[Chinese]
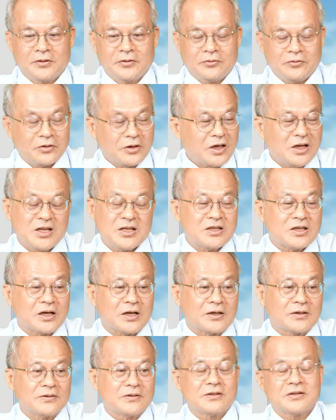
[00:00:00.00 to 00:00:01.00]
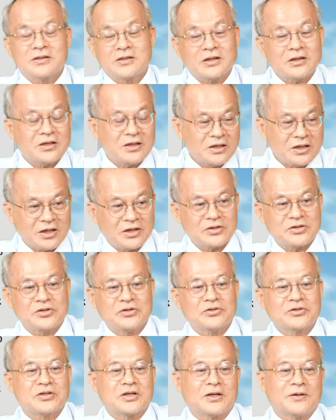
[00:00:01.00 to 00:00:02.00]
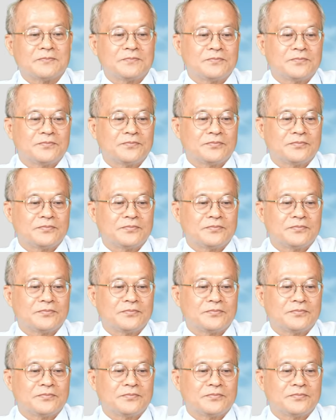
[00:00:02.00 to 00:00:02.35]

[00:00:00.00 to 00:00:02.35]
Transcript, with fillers: 我跟你讲，这个一定要修正，